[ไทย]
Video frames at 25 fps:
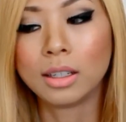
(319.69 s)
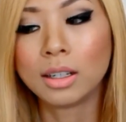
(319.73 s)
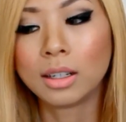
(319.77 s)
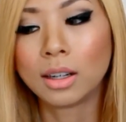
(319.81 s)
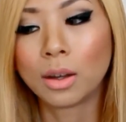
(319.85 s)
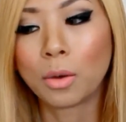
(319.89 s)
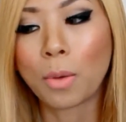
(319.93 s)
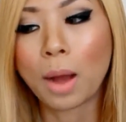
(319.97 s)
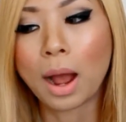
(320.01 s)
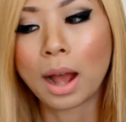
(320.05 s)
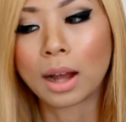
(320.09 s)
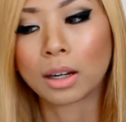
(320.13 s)
ยิ่ง
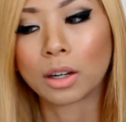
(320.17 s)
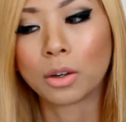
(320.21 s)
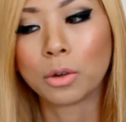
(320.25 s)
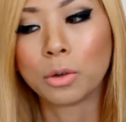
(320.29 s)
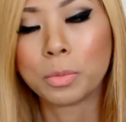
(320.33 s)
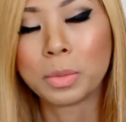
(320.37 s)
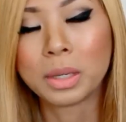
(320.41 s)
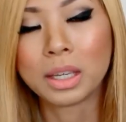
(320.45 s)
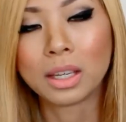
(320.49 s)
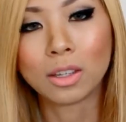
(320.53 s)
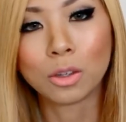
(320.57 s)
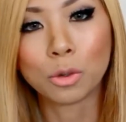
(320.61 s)
ระหว่างเรา
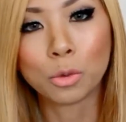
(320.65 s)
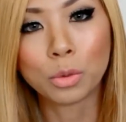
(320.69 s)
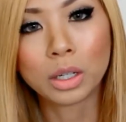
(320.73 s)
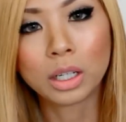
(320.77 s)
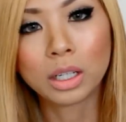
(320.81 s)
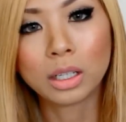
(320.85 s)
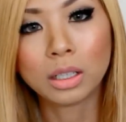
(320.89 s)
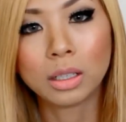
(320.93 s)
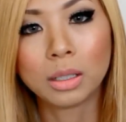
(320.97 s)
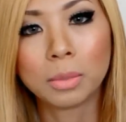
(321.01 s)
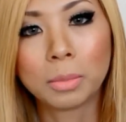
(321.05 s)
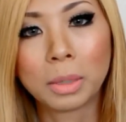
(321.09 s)
มีอายุ
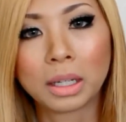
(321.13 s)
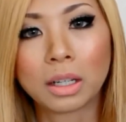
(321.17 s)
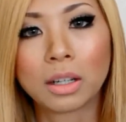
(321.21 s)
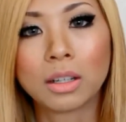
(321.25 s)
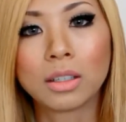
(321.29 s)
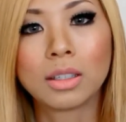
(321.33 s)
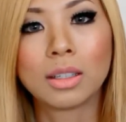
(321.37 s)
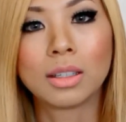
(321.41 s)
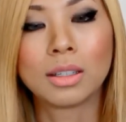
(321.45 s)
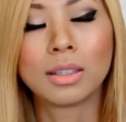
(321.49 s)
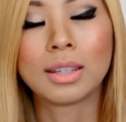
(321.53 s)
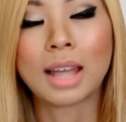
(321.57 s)
ขึ้นมัน
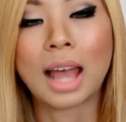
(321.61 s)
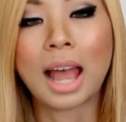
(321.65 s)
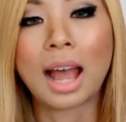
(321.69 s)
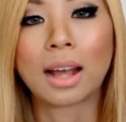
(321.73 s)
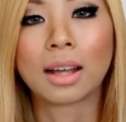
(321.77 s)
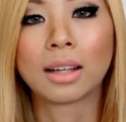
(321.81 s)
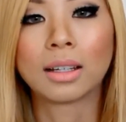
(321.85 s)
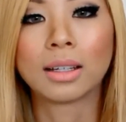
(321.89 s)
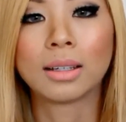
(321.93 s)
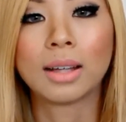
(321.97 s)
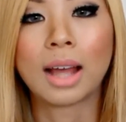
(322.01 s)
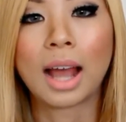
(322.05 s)
ก็จะจา
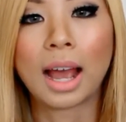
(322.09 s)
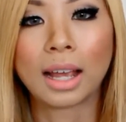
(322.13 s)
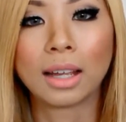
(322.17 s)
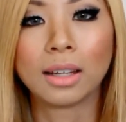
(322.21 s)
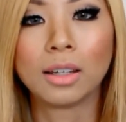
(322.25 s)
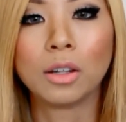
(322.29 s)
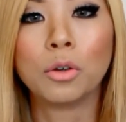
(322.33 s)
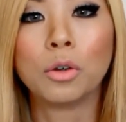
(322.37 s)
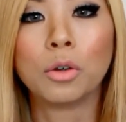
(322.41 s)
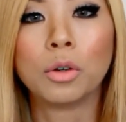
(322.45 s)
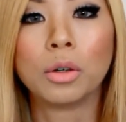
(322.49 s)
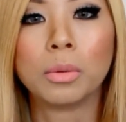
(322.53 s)
งหาย
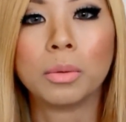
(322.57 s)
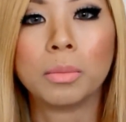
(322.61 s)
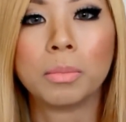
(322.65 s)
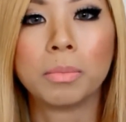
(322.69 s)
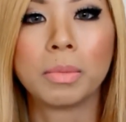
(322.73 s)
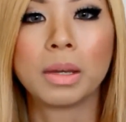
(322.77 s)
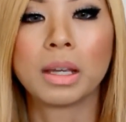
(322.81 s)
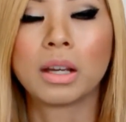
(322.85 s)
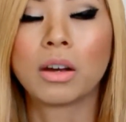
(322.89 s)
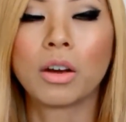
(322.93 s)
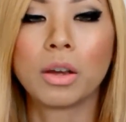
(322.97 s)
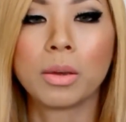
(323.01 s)
ลง
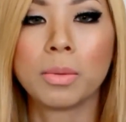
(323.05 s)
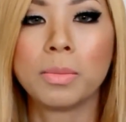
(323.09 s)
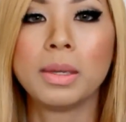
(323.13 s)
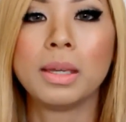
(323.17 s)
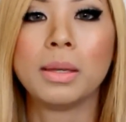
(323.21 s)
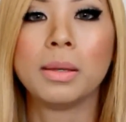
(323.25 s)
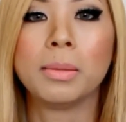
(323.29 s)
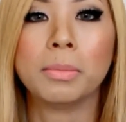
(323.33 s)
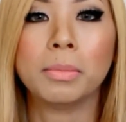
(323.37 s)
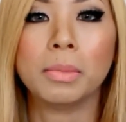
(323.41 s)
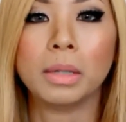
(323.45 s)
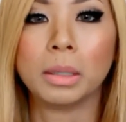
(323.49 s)
ไม่ค่อย
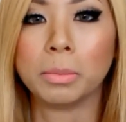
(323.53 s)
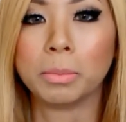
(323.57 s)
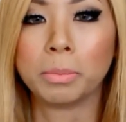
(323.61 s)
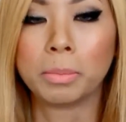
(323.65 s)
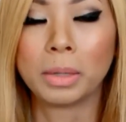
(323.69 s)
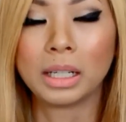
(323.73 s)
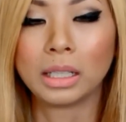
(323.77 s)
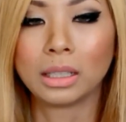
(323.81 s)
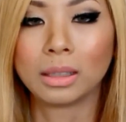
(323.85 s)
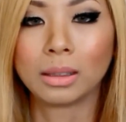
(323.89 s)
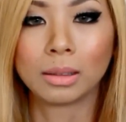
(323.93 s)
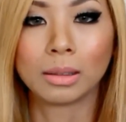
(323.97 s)
มีเหมือน
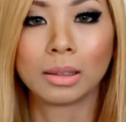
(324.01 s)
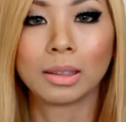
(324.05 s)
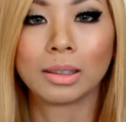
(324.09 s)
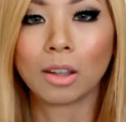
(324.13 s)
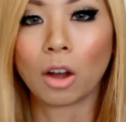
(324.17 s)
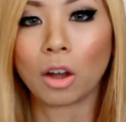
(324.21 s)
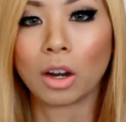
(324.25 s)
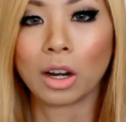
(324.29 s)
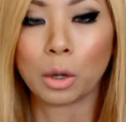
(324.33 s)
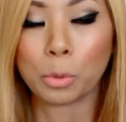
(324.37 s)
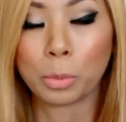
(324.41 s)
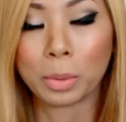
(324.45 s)
ผลิต
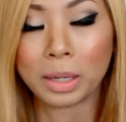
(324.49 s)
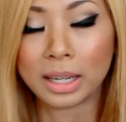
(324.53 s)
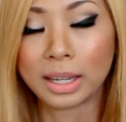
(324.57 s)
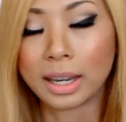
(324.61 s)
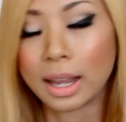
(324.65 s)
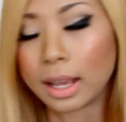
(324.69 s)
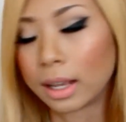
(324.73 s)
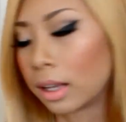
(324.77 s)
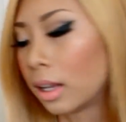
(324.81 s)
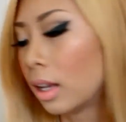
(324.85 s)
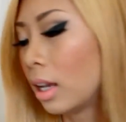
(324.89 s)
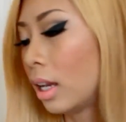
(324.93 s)
ตอนเราเป็น
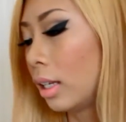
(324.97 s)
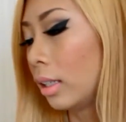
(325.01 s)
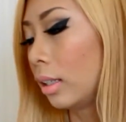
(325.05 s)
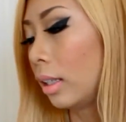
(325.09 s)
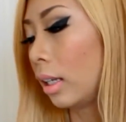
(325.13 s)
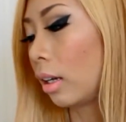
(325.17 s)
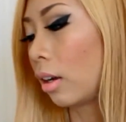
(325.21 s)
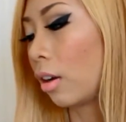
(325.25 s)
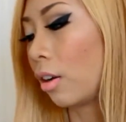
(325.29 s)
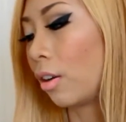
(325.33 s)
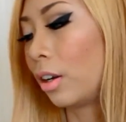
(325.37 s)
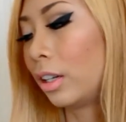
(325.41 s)
เด็ก
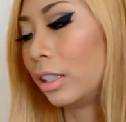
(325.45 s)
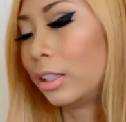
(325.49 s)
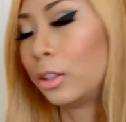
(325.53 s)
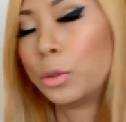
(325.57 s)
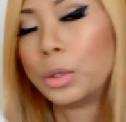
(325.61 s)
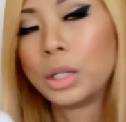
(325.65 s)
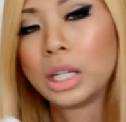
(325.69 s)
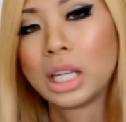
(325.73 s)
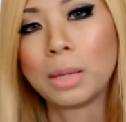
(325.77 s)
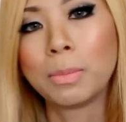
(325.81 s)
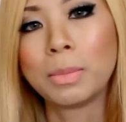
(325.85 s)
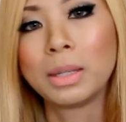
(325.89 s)
แต่ก็ไอ
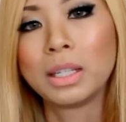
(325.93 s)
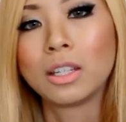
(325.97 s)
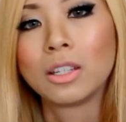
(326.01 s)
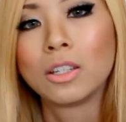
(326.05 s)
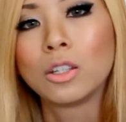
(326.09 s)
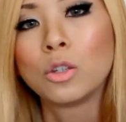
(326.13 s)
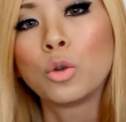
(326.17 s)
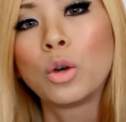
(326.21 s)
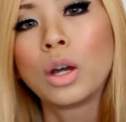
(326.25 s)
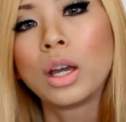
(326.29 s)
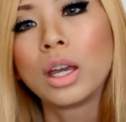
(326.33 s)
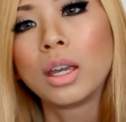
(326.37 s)
ตัวนี้มัน
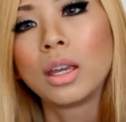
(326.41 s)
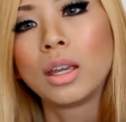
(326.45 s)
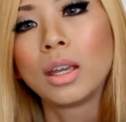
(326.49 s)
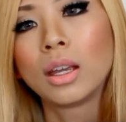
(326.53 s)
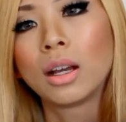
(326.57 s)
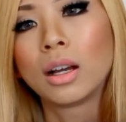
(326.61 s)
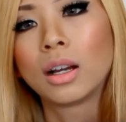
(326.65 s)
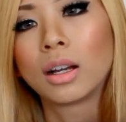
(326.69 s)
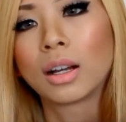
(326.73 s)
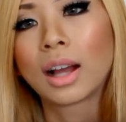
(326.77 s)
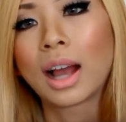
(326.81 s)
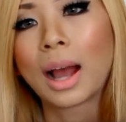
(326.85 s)
จะช่วย
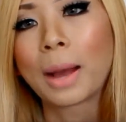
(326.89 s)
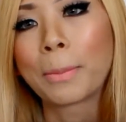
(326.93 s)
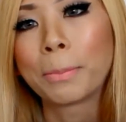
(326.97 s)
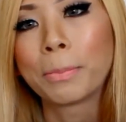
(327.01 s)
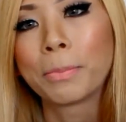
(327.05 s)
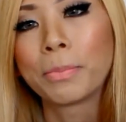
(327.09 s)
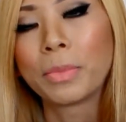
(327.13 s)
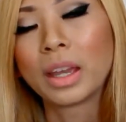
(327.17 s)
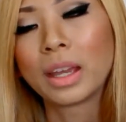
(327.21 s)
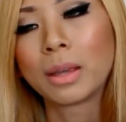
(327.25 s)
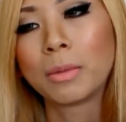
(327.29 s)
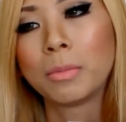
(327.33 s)
ขับ
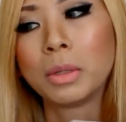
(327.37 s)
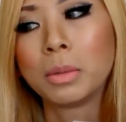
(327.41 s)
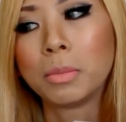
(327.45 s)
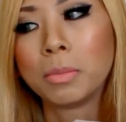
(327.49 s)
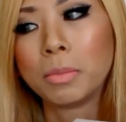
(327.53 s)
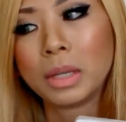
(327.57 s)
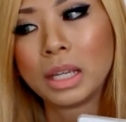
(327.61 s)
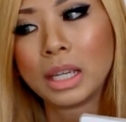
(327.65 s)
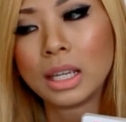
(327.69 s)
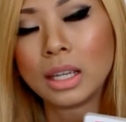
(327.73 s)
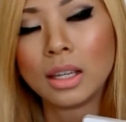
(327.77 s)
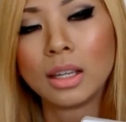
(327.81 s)
ให้มัน
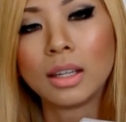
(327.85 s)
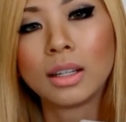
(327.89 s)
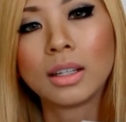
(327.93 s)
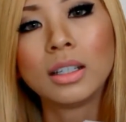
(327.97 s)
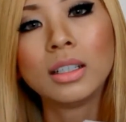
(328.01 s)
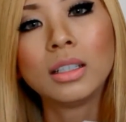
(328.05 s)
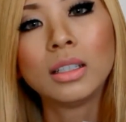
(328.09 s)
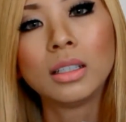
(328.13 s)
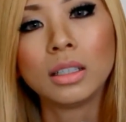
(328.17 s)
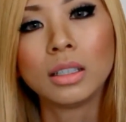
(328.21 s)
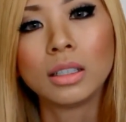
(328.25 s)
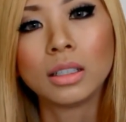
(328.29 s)
มี
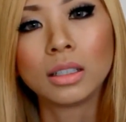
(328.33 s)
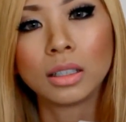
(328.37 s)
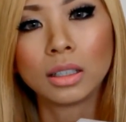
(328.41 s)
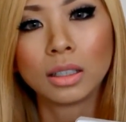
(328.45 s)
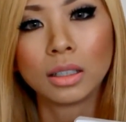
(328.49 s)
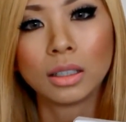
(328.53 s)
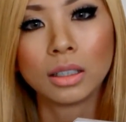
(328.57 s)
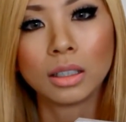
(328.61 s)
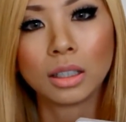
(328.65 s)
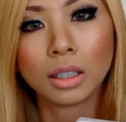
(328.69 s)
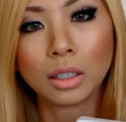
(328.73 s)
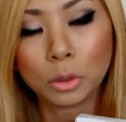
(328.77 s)
ขึ้น
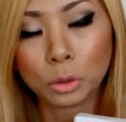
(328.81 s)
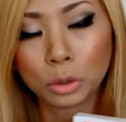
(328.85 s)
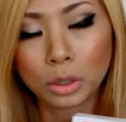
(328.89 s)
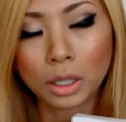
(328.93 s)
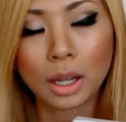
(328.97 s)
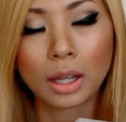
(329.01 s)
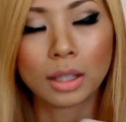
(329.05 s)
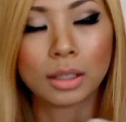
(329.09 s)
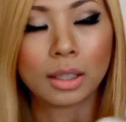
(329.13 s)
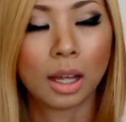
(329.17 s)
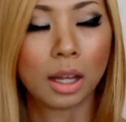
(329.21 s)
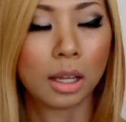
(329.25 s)
กลู
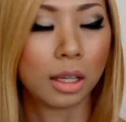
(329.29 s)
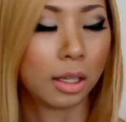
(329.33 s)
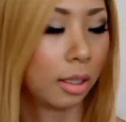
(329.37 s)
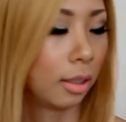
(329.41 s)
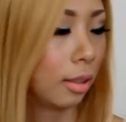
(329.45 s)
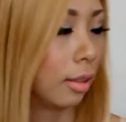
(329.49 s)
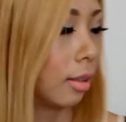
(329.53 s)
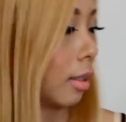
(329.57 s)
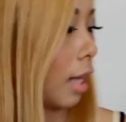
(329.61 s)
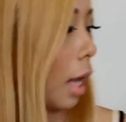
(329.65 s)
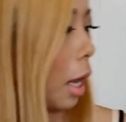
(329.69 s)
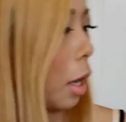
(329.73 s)
ทาไท
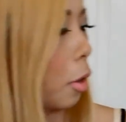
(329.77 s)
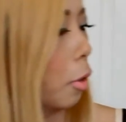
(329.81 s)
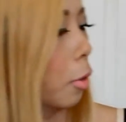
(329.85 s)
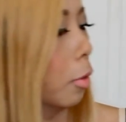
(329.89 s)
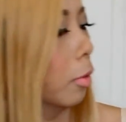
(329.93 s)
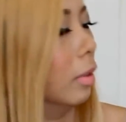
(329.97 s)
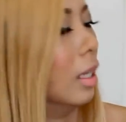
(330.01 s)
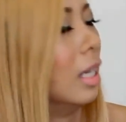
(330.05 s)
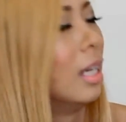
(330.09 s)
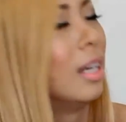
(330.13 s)
ไทโอ